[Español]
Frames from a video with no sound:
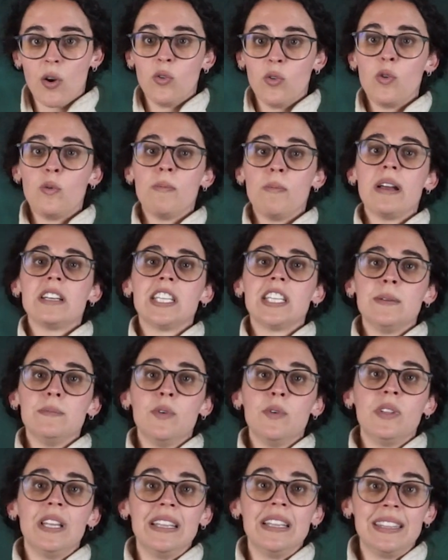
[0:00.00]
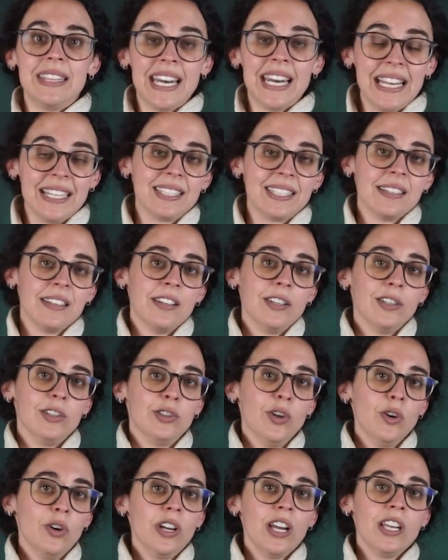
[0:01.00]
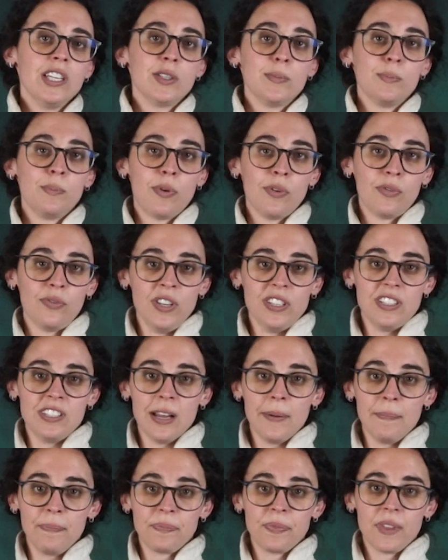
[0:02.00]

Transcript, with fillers: con un máximo de 3 tokens por ficha.